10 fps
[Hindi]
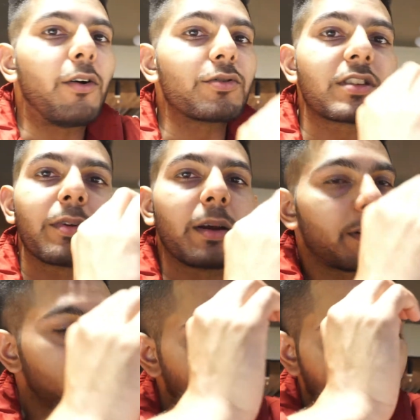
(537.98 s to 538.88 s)
उसके बिना
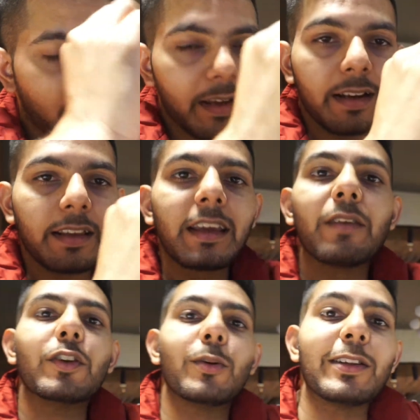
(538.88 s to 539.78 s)
मज़ा आएगा नहीं
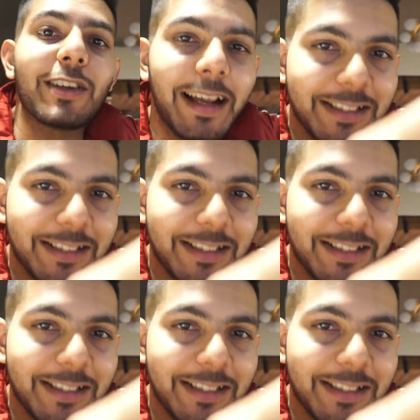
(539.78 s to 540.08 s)
इवन तो मैं तो यार